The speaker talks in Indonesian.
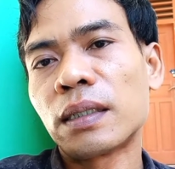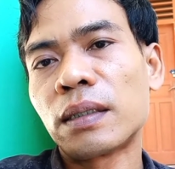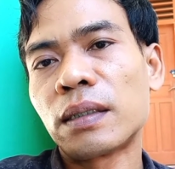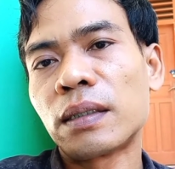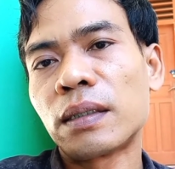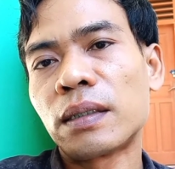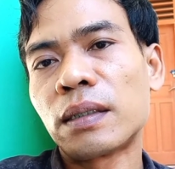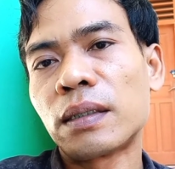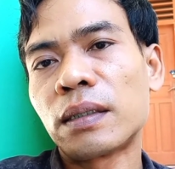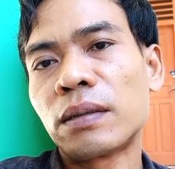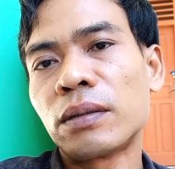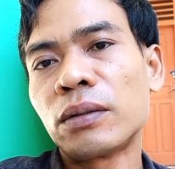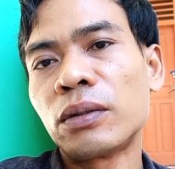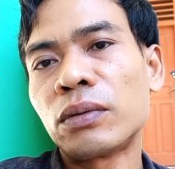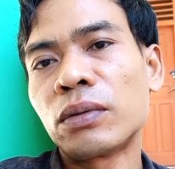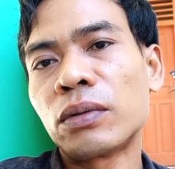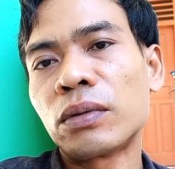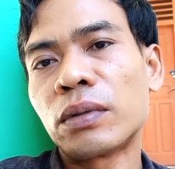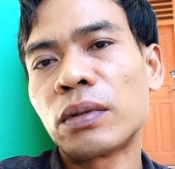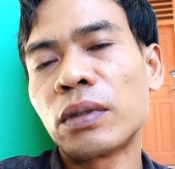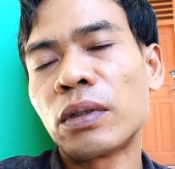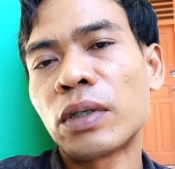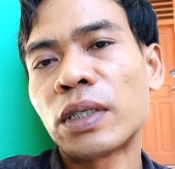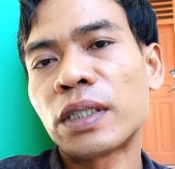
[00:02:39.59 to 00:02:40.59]
uh,
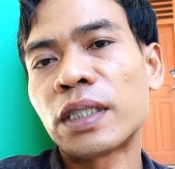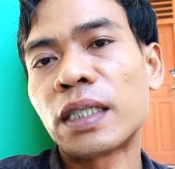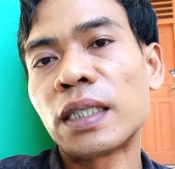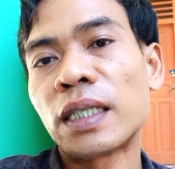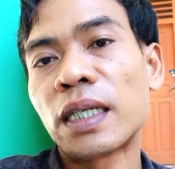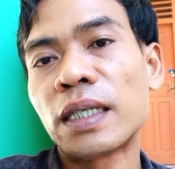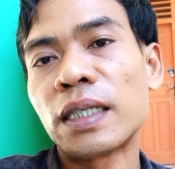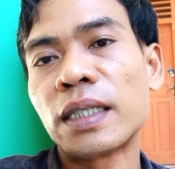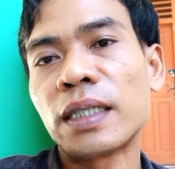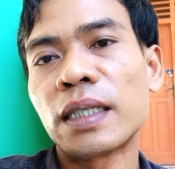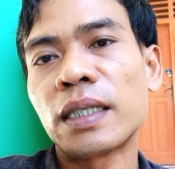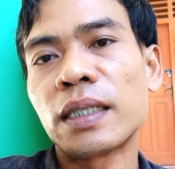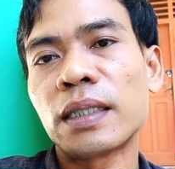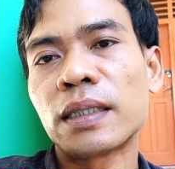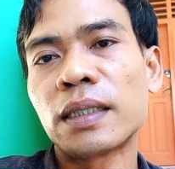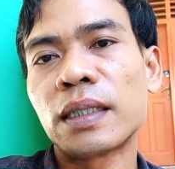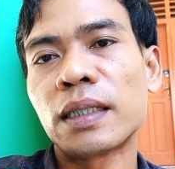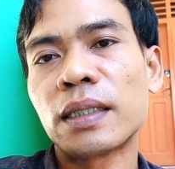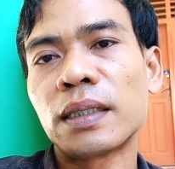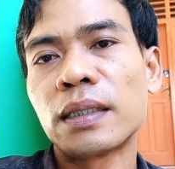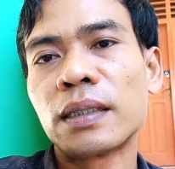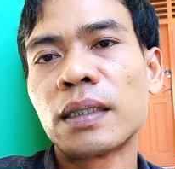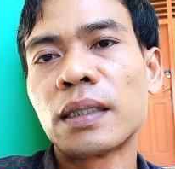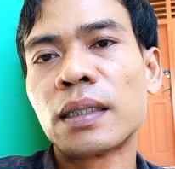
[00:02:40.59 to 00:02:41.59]
untuk goresan tadi ya
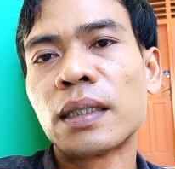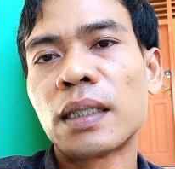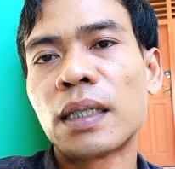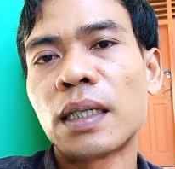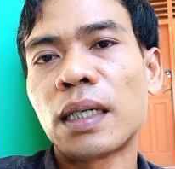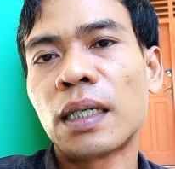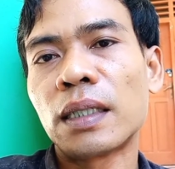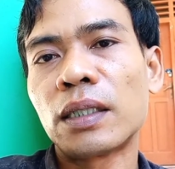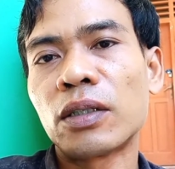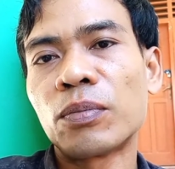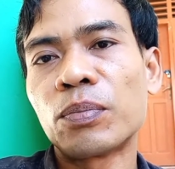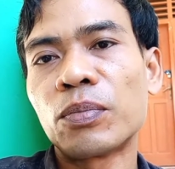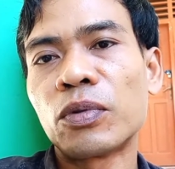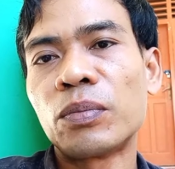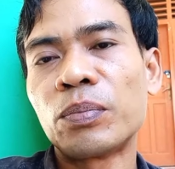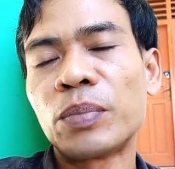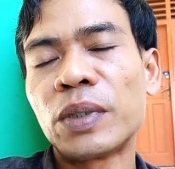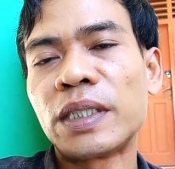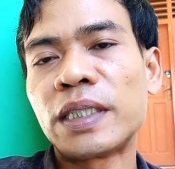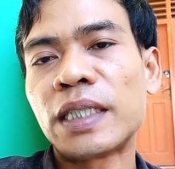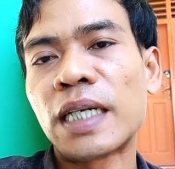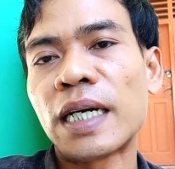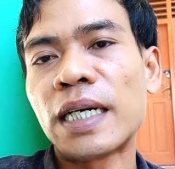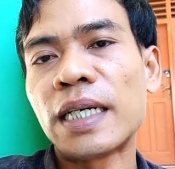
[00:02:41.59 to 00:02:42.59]
ataupun
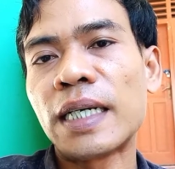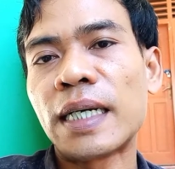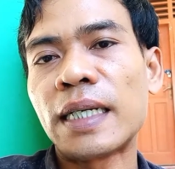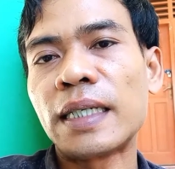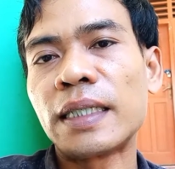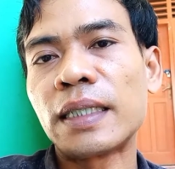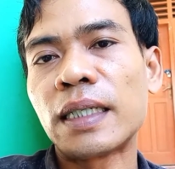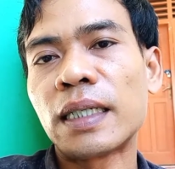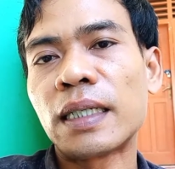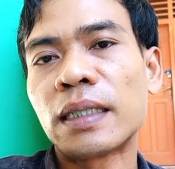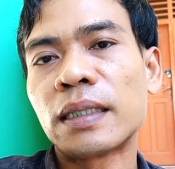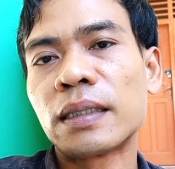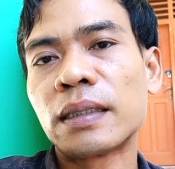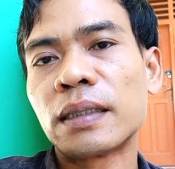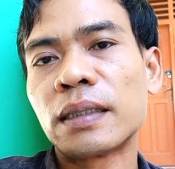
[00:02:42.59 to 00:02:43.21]
pencahayaannya